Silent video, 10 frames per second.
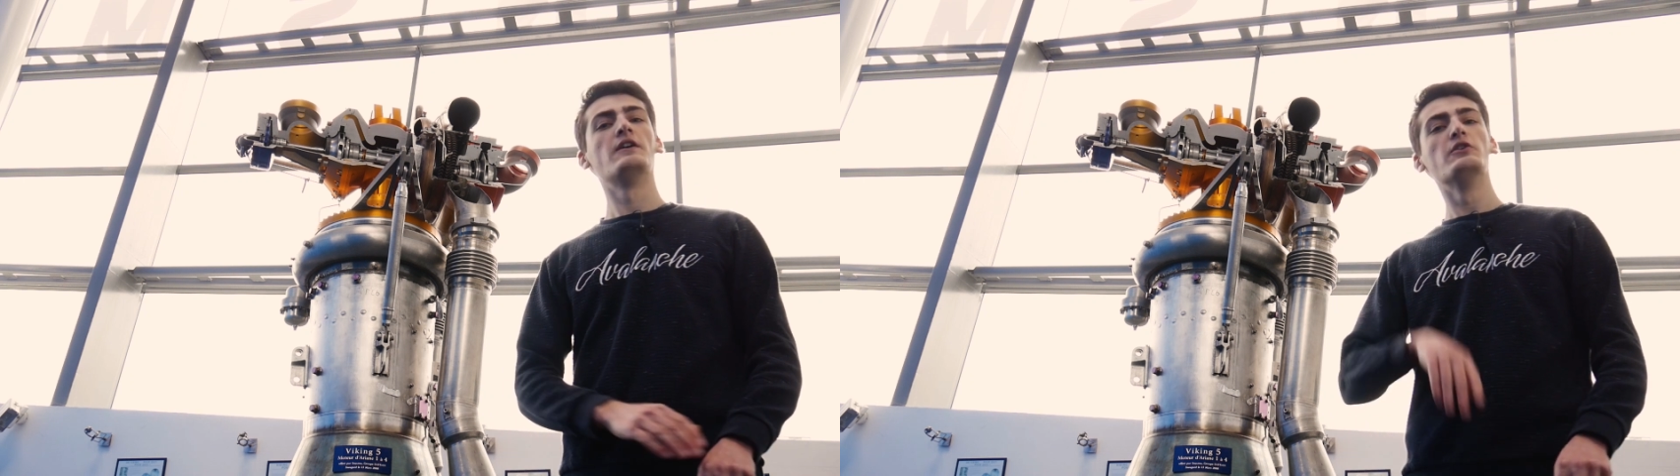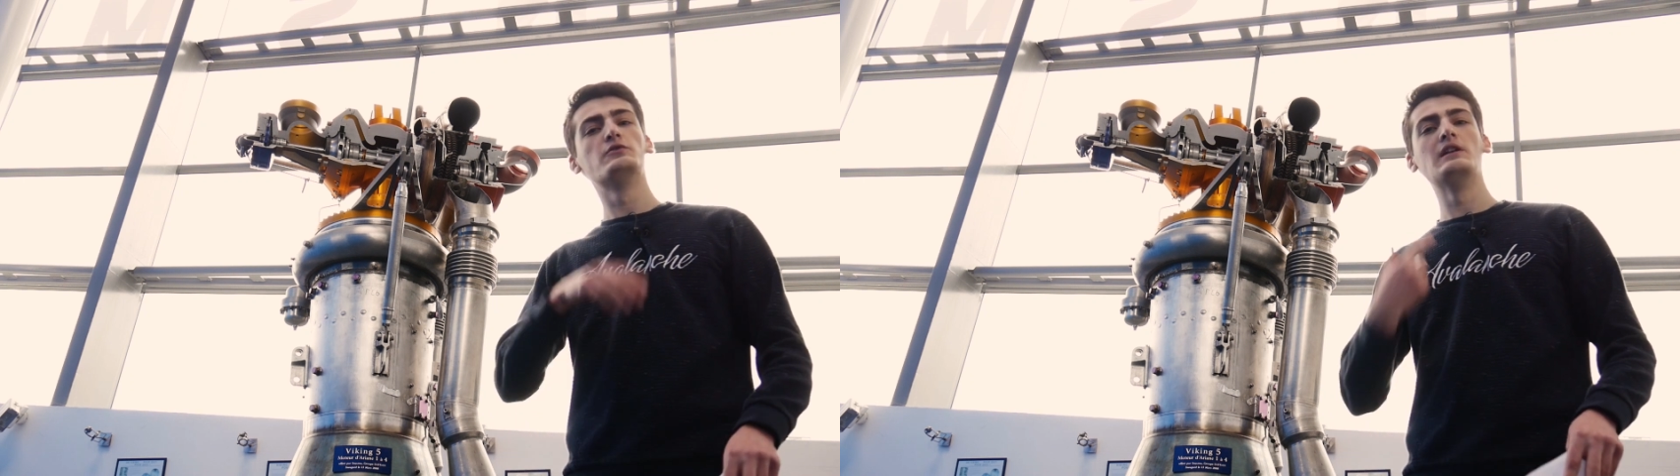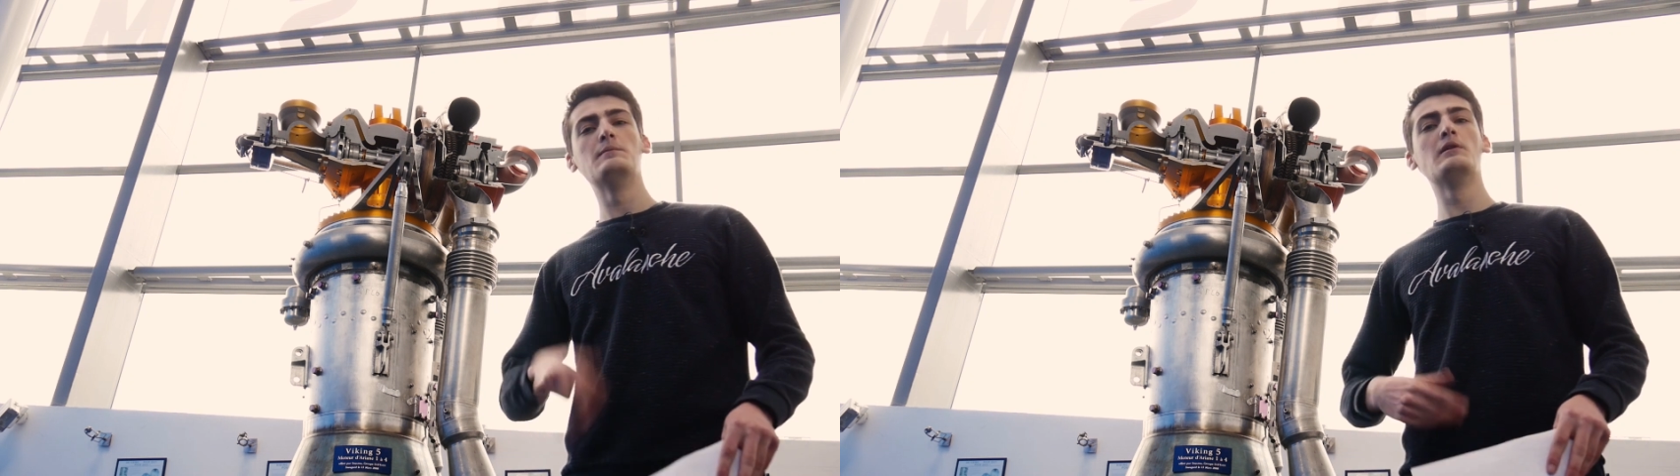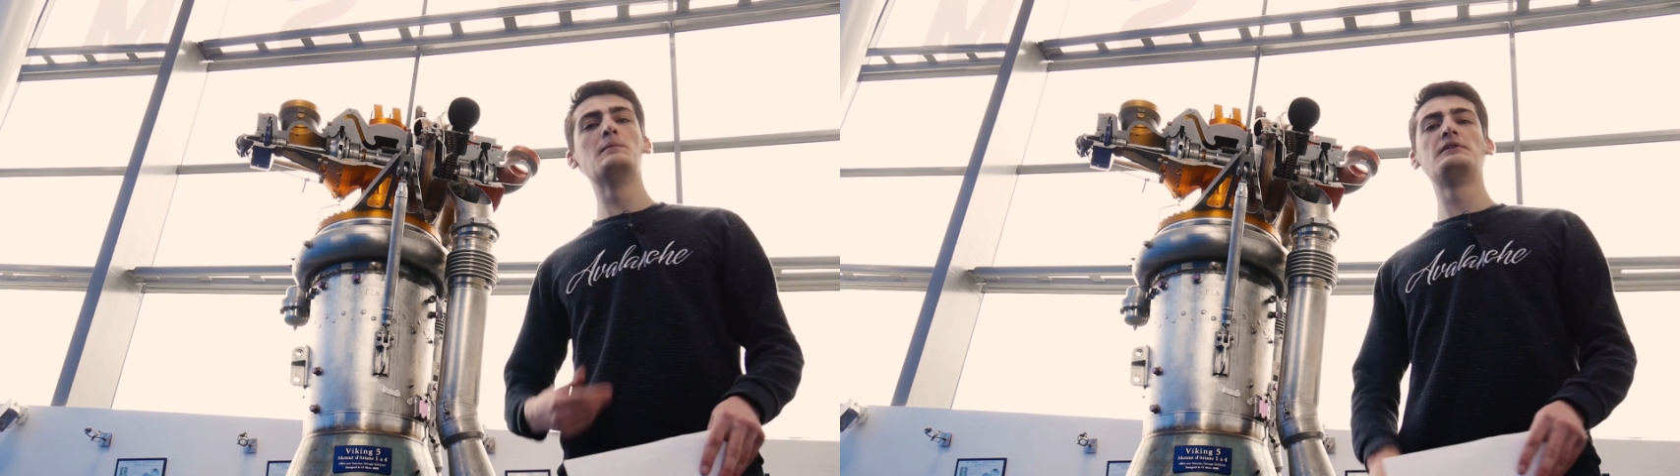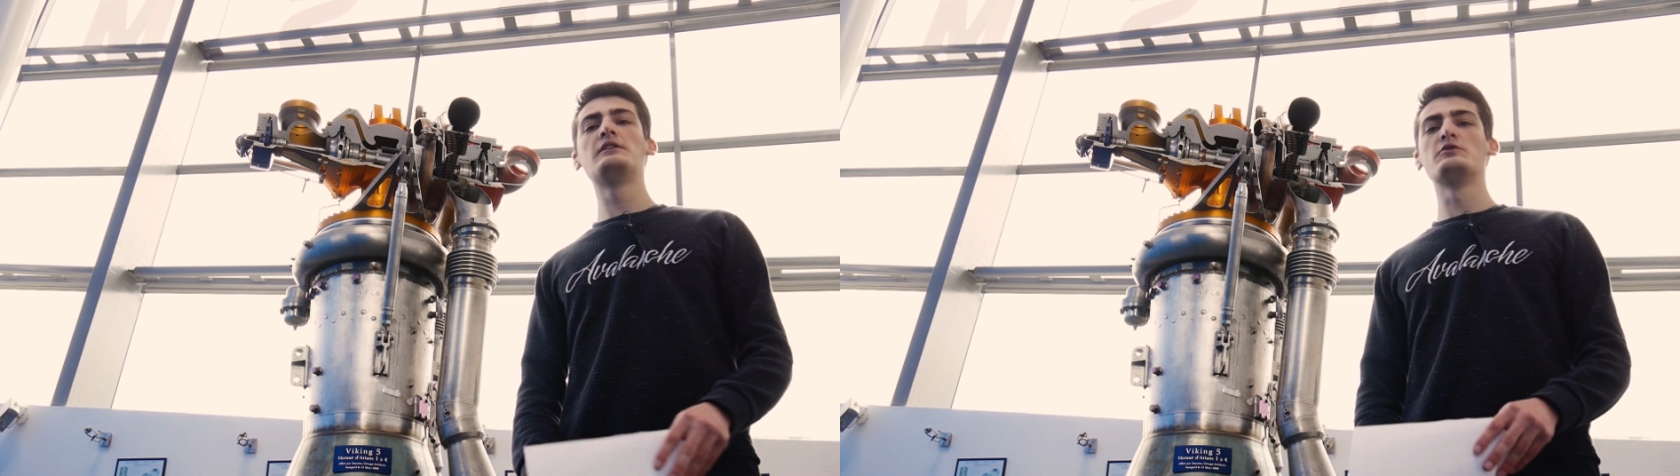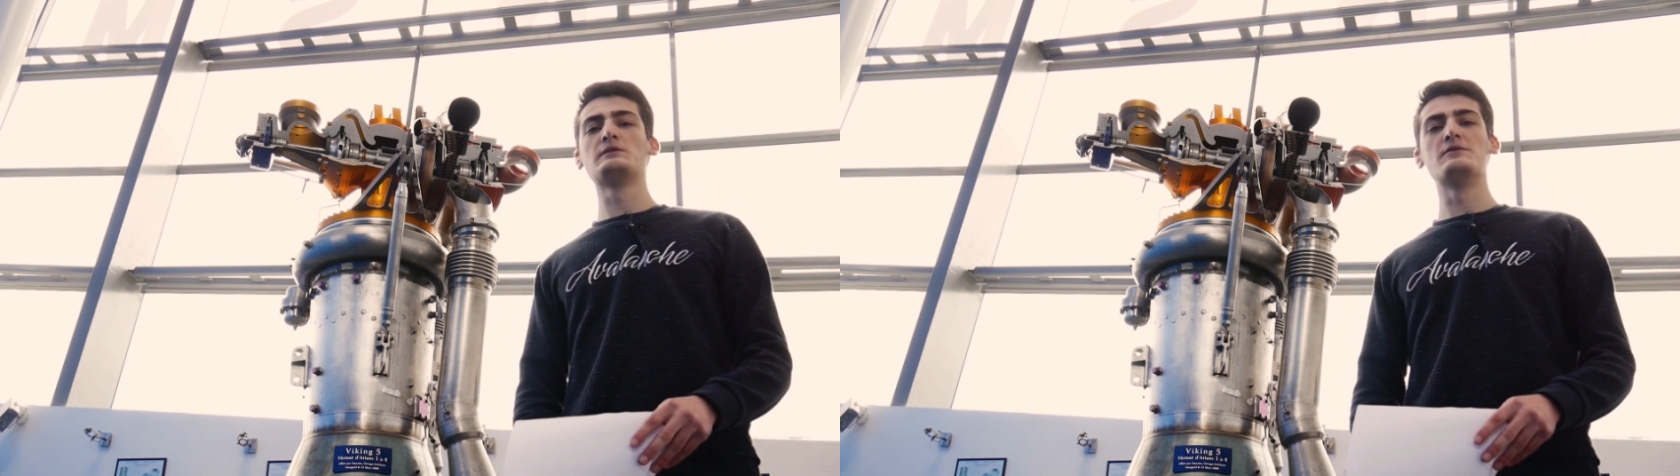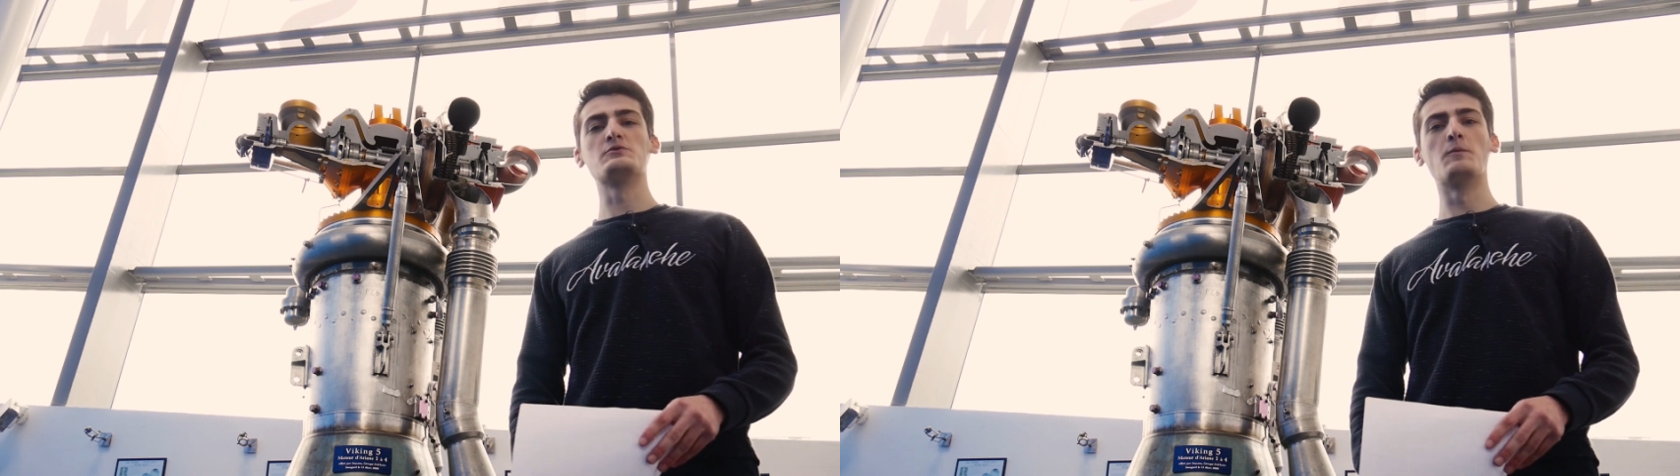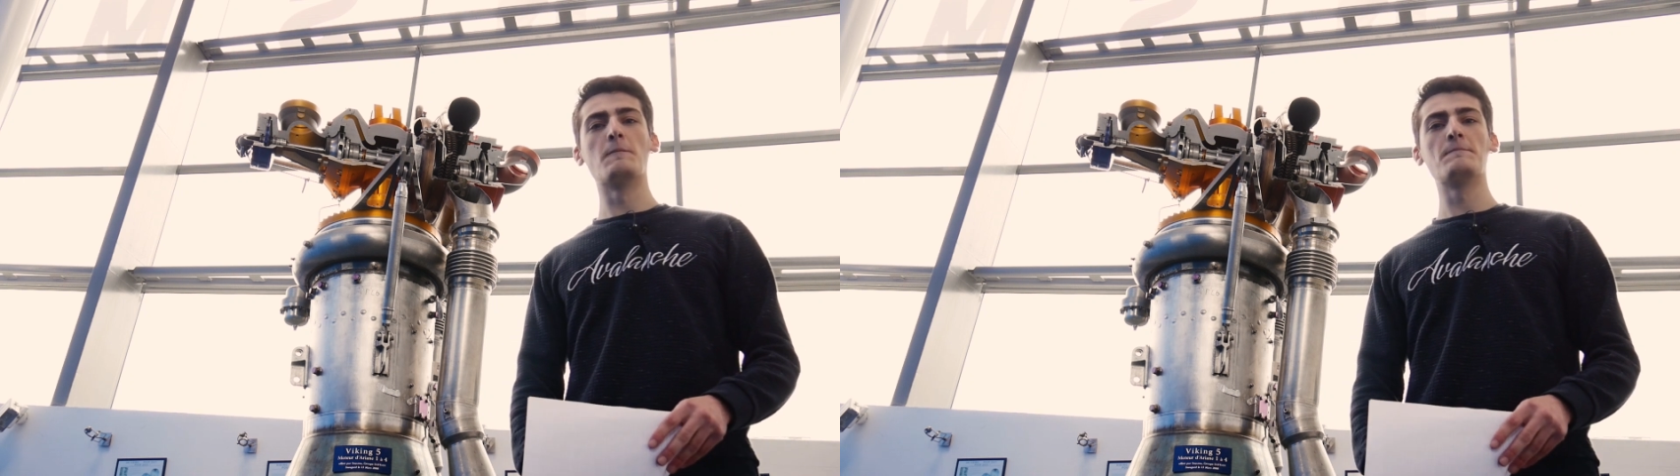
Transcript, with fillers: soit une bonne petite consommation.